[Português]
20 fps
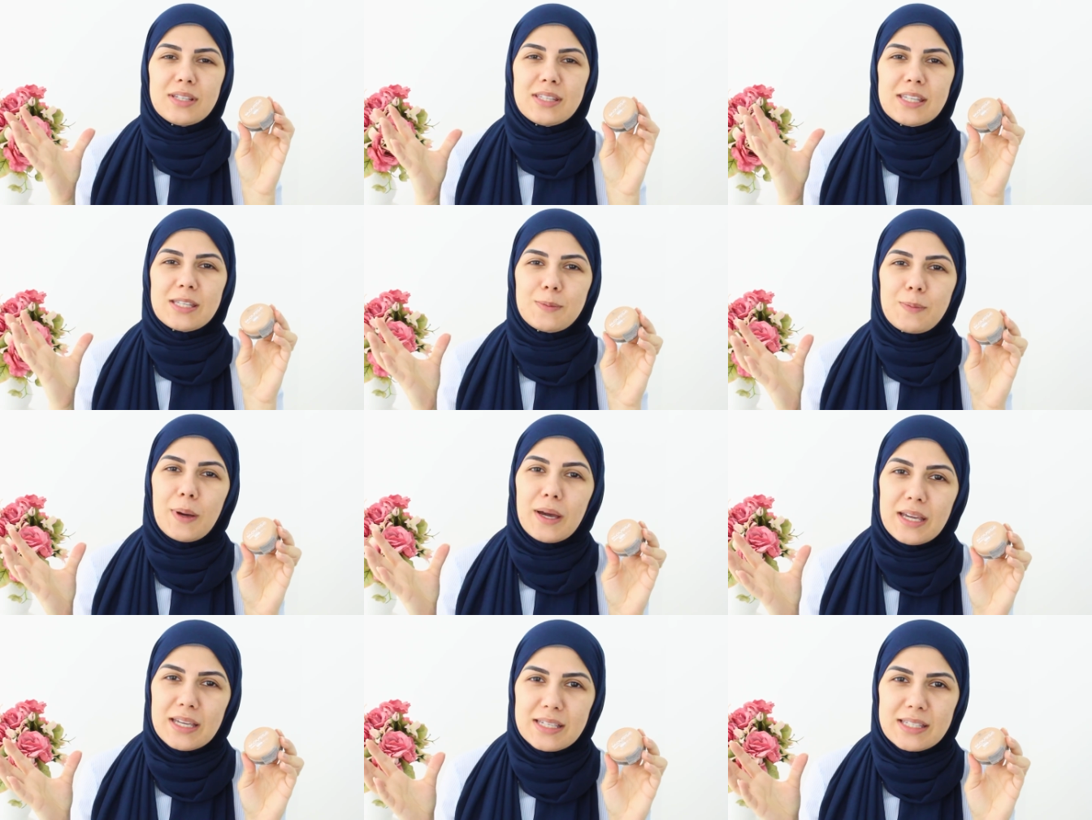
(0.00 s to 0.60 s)
nesses
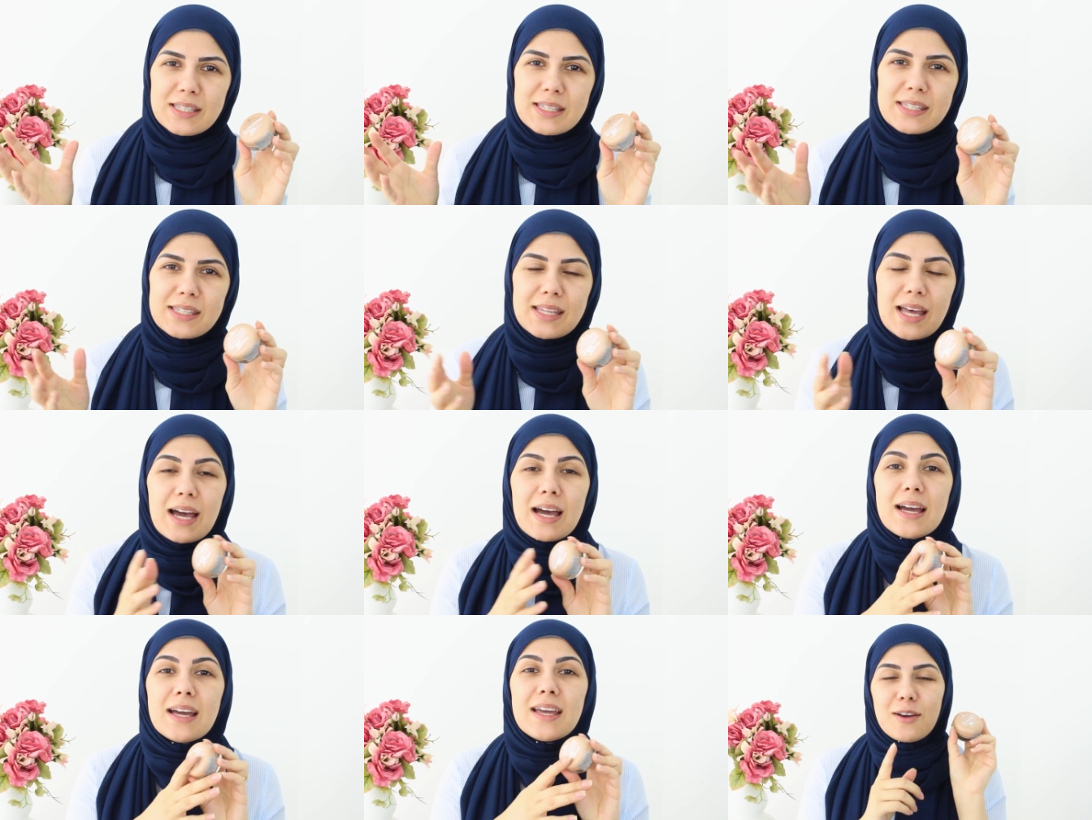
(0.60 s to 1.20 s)
países,
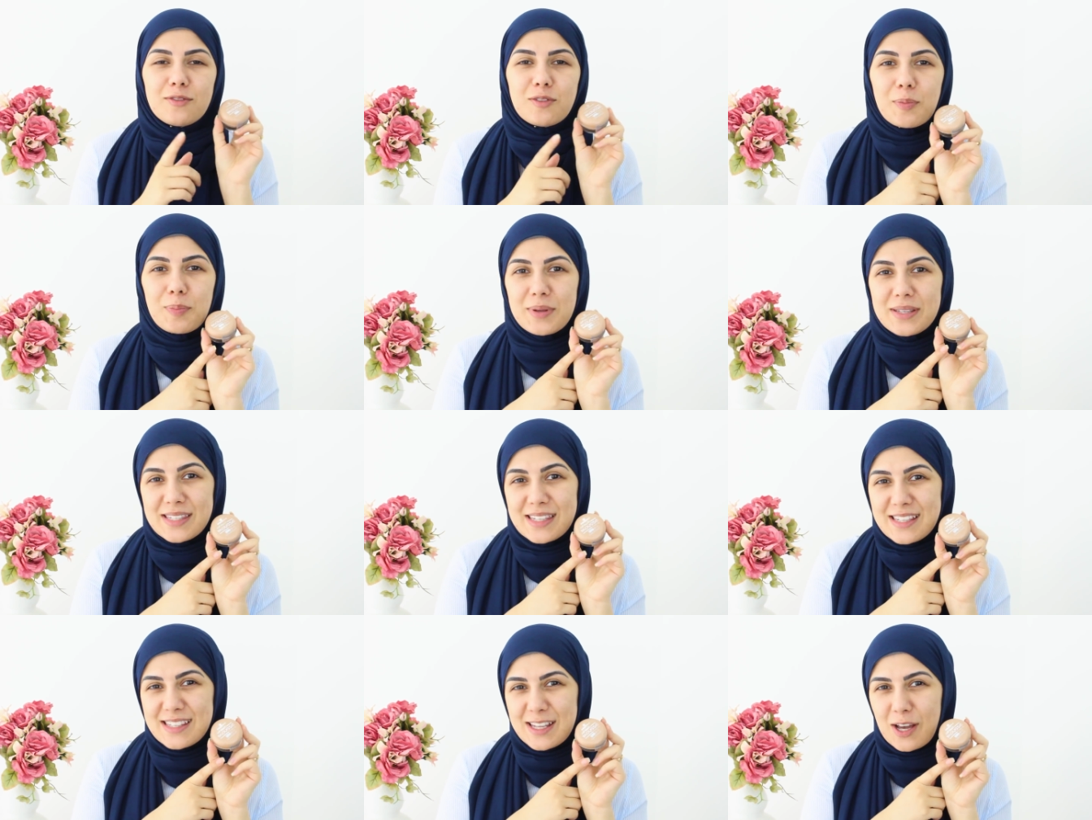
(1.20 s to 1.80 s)
tá? Eu vou
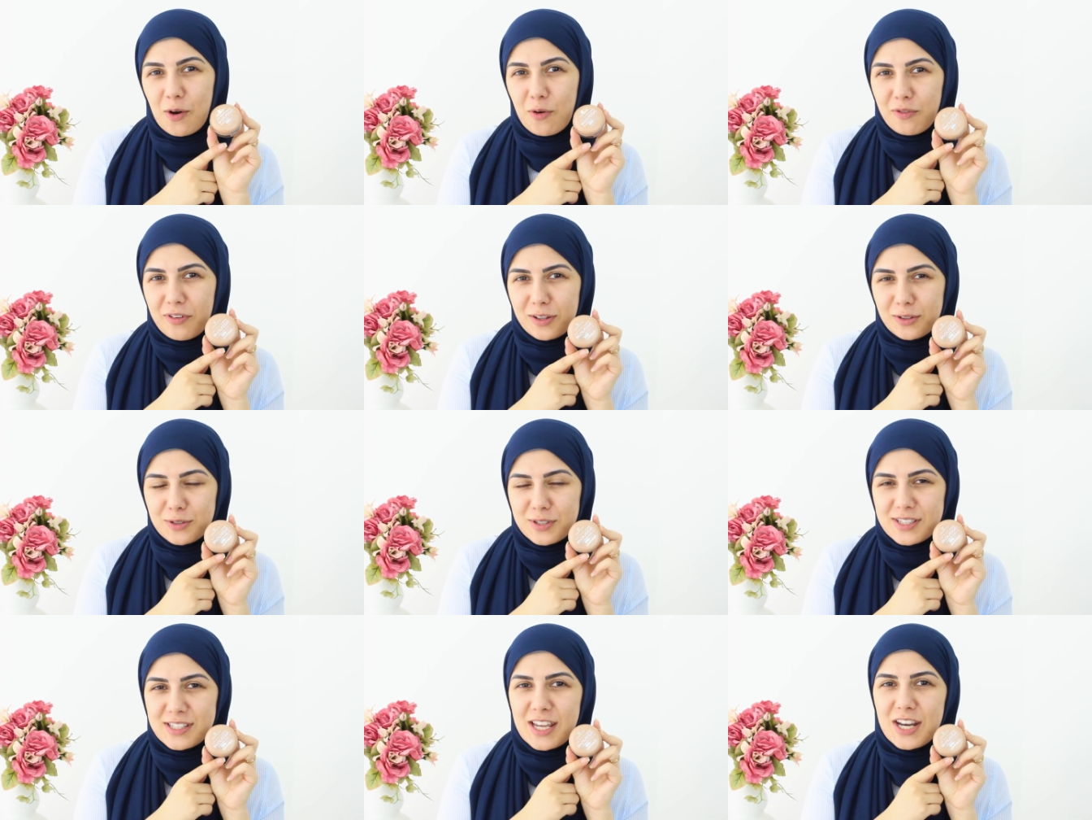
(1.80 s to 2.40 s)
pesquisar o
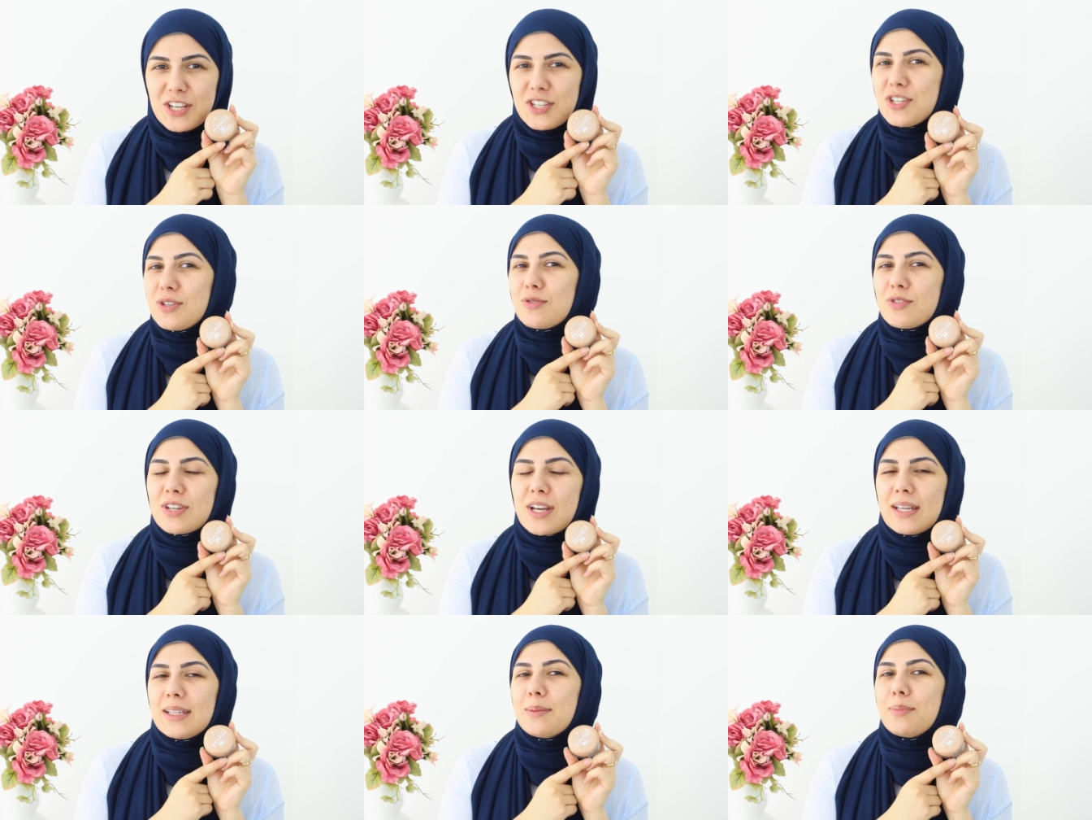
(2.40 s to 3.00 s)
valor
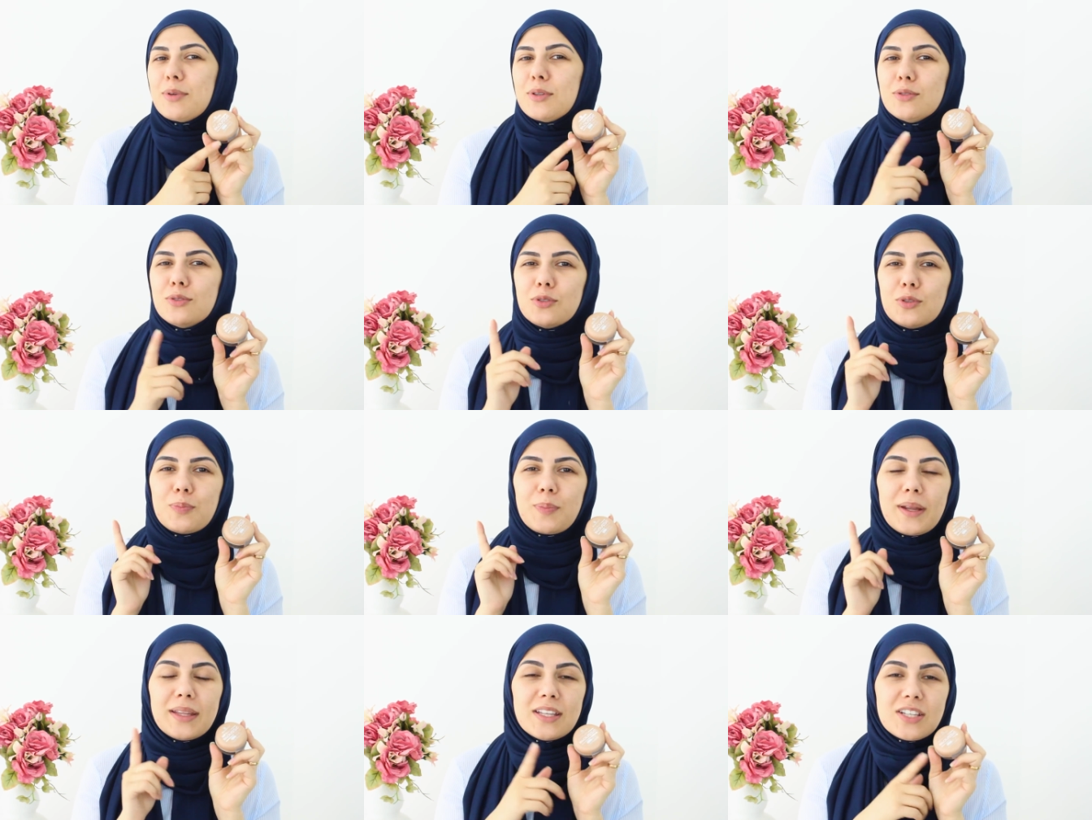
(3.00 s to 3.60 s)
certinho de cada
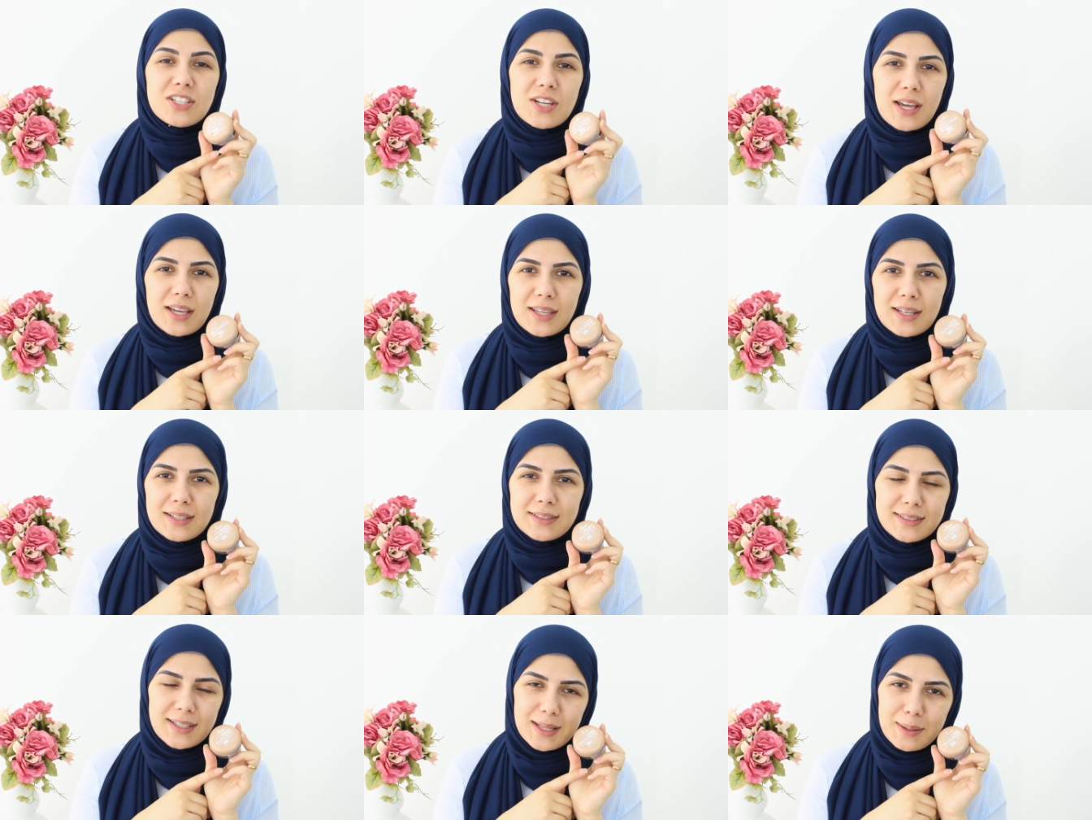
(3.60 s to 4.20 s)
produto para deixar
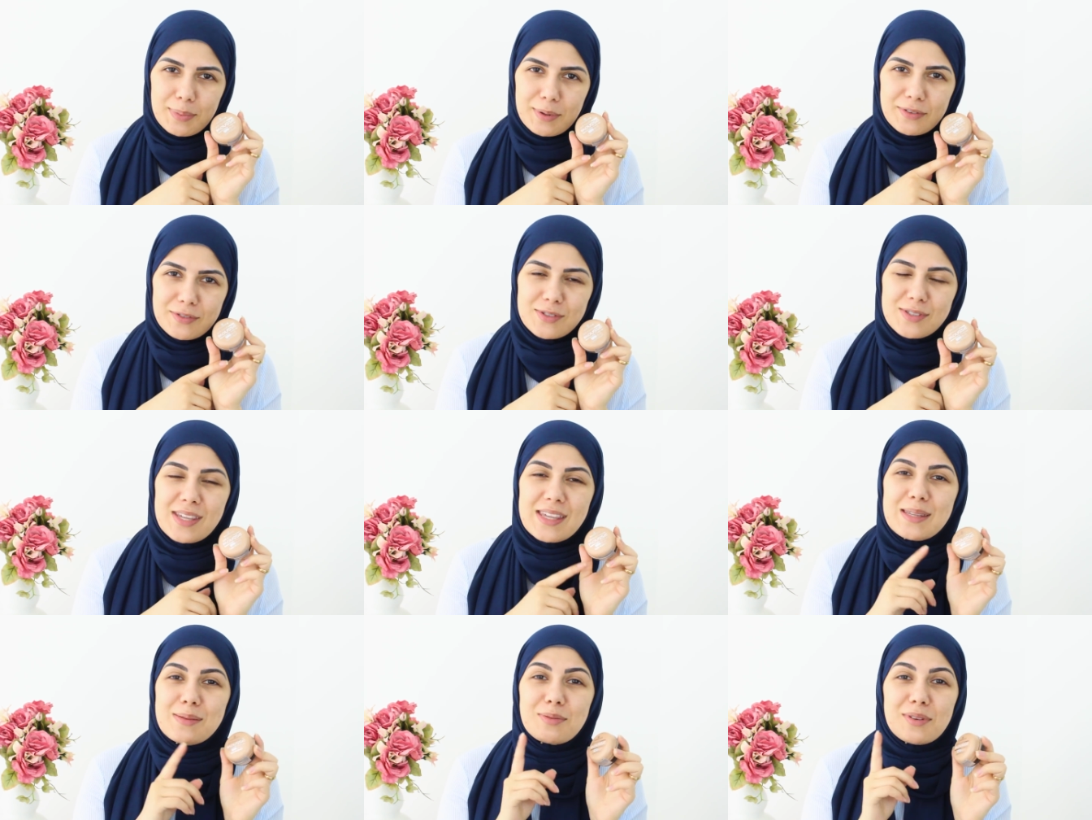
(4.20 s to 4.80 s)
aqui na tela para
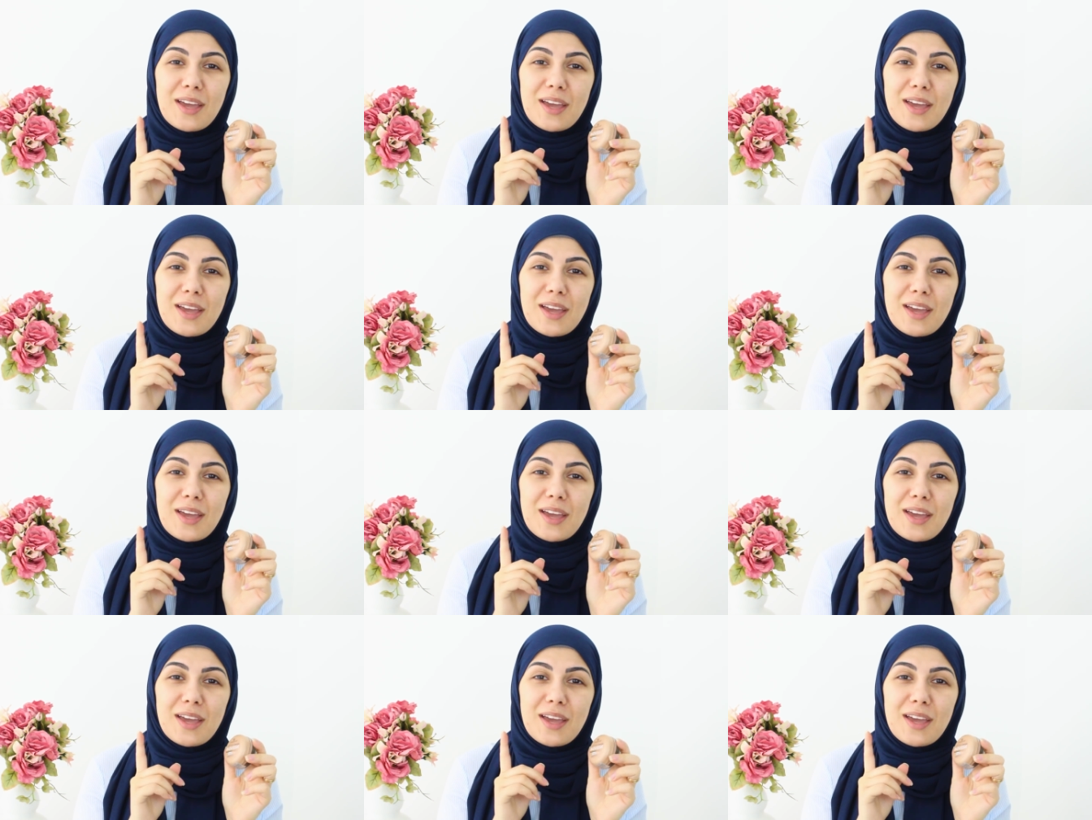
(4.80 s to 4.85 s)
vocês,